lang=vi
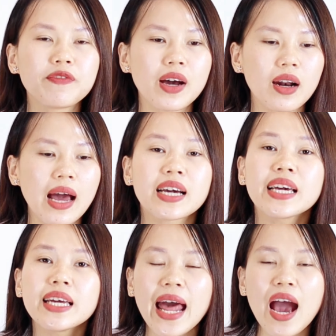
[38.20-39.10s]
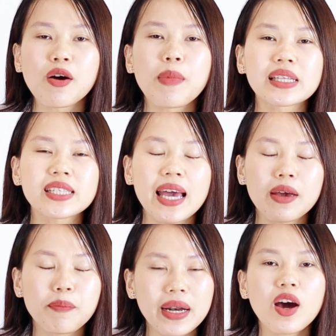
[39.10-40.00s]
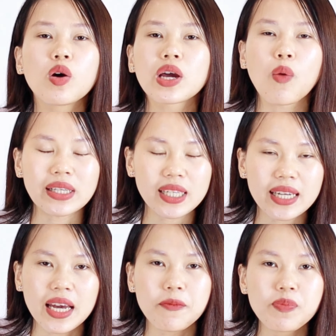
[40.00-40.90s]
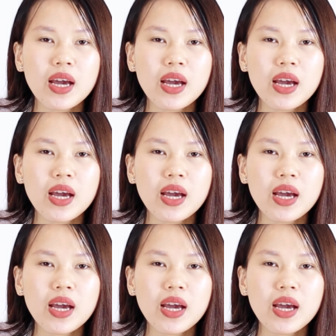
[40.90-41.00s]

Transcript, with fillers: việc là khi nào bạn sẽ bắt đầu cái quá trình này.